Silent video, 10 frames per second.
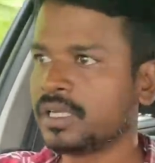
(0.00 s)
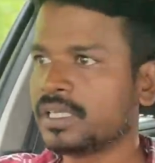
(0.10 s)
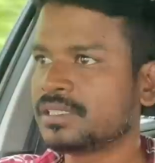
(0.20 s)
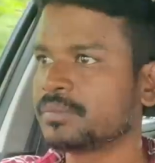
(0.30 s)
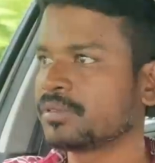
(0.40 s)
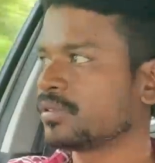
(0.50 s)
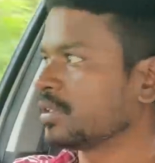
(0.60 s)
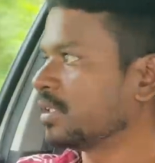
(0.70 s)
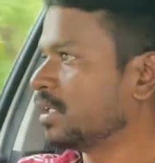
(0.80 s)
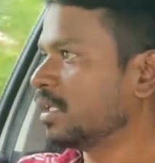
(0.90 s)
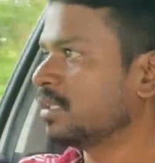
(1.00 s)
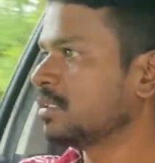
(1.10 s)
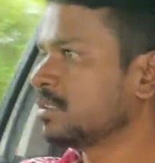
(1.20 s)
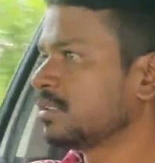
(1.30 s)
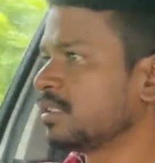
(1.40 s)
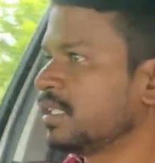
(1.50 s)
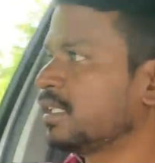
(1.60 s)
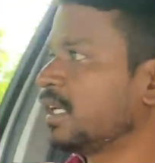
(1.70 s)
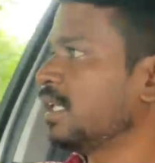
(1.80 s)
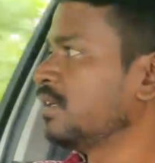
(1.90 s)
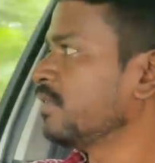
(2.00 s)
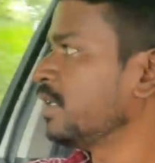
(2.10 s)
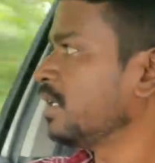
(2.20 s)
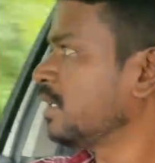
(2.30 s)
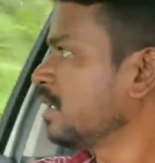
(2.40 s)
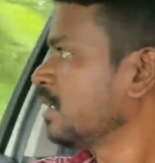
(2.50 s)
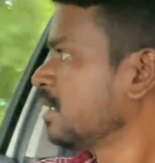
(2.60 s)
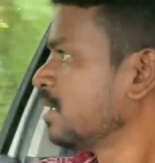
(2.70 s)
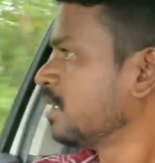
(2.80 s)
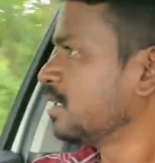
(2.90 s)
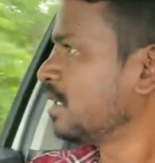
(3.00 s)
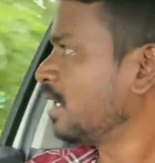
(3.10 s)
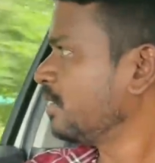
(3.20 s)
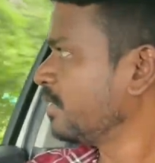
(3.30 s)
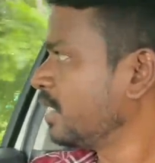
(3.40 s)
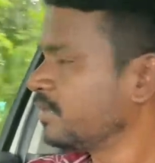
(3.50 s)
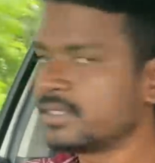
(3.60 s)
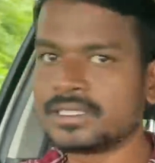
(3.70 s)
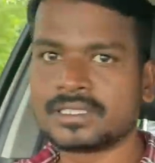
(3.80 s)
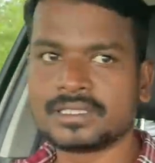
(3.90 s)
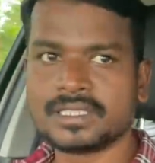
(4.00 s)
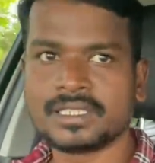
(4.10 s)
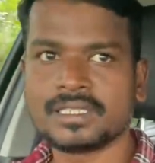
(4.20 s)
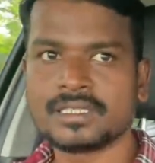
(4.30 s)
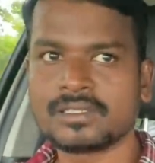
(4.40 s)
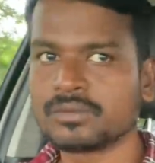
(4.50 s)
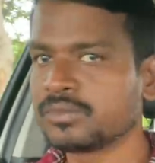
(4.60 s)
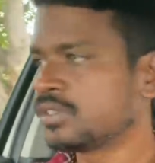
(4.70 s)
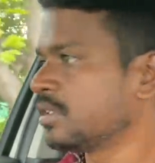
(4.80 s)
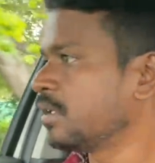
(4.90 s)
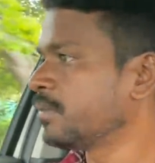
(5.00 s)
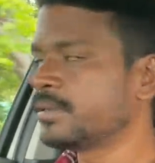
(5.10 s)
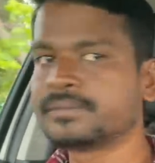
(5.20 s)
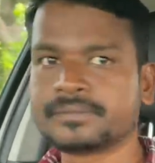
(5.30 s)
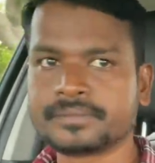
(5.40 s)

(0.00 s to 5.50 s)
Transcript: ஏசி போட்டிருக்கேன்டா நீ தலையில் வெளி தலையை வெளியே விட்டுட்டு இருந்தீங்கன்னா ரொம்ப சிரமம்